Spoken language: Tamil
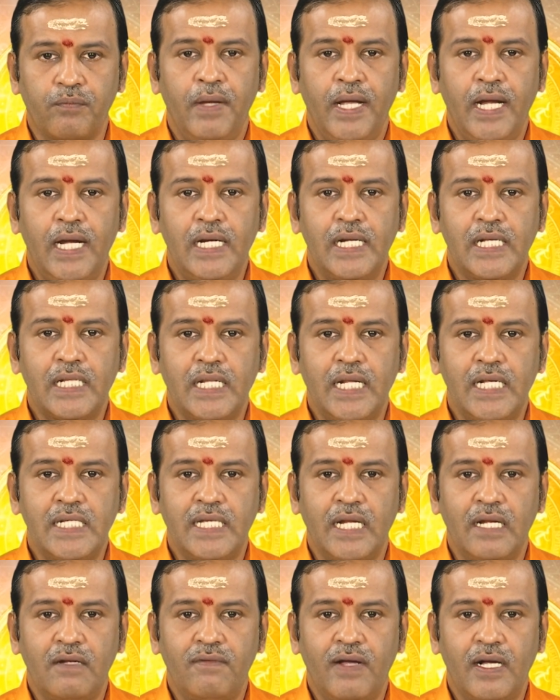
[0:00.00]
மேலிடத்தில்
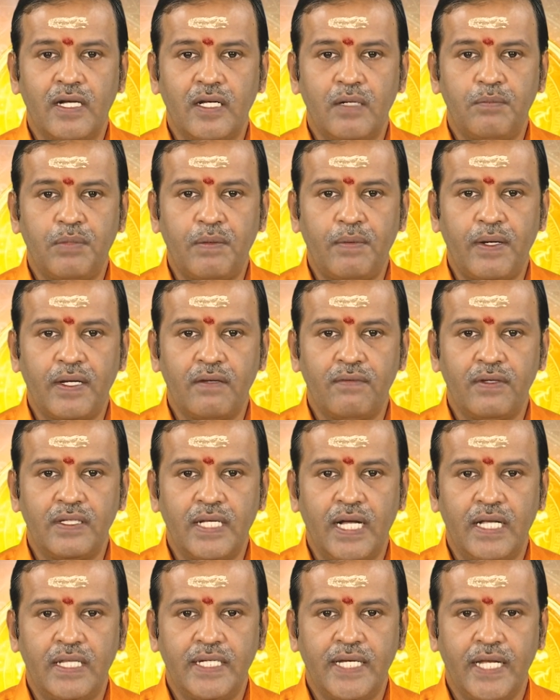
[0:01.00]
செல்வாக்கு படங்கு
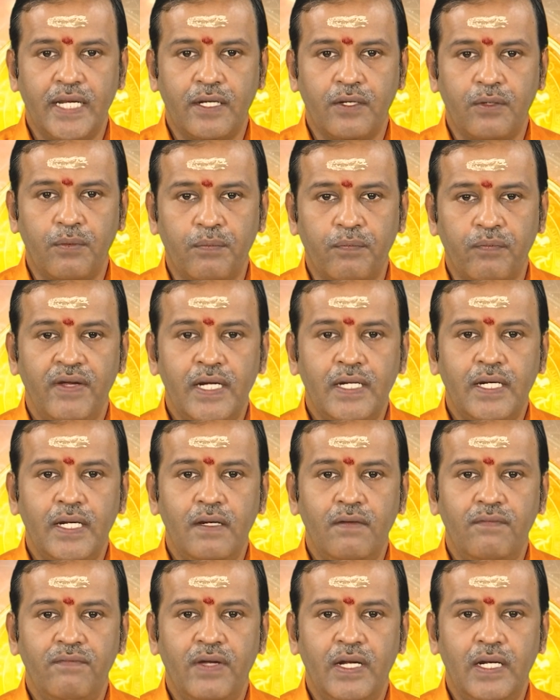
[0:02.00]
வந்து அதிகரிக்கும்
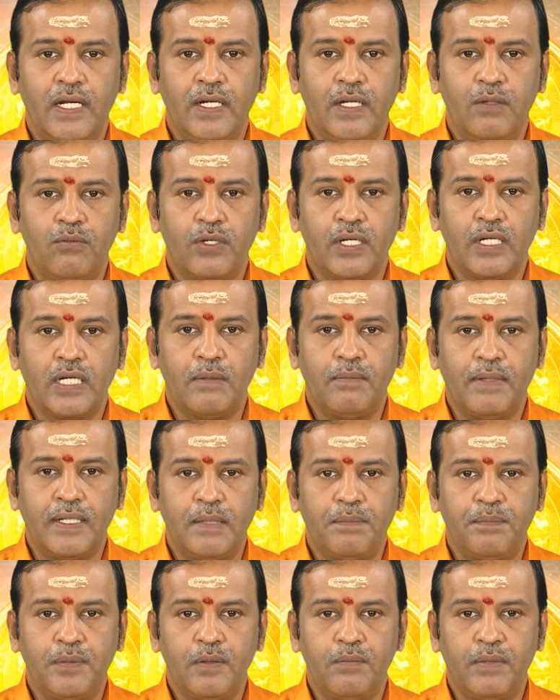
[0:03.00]
வீட்டிலும் வெளியிலும் உங்களுக்கு
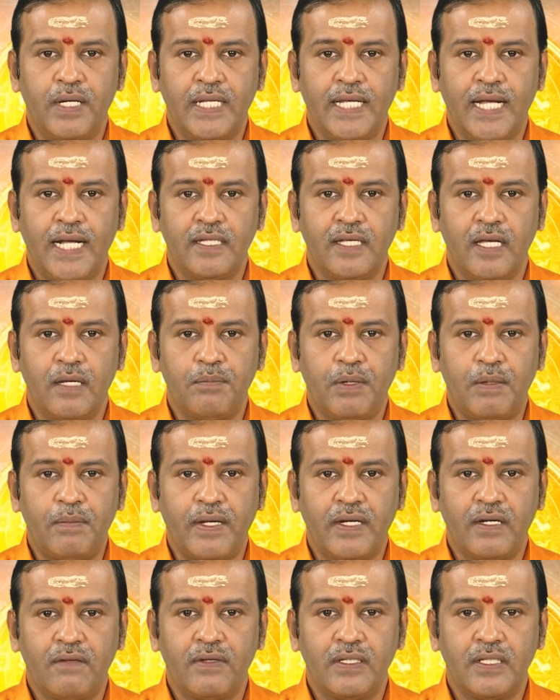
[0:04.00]
மதிப்பு மரியாதை
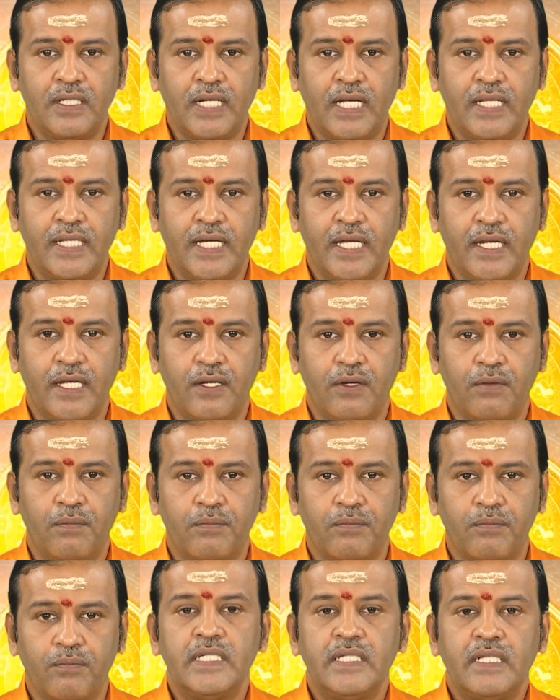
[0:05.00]
படங்கு வந்து அதிகரிக்கும்
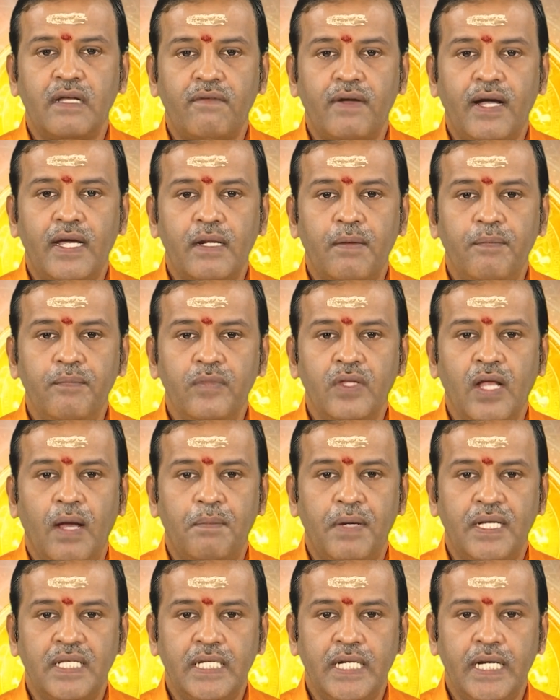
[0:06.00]
இந்த வாரம்
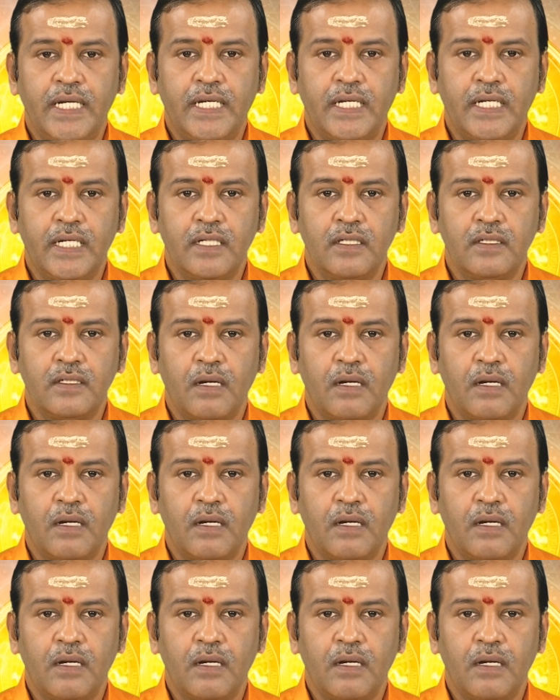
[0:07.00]
பதினெட்டு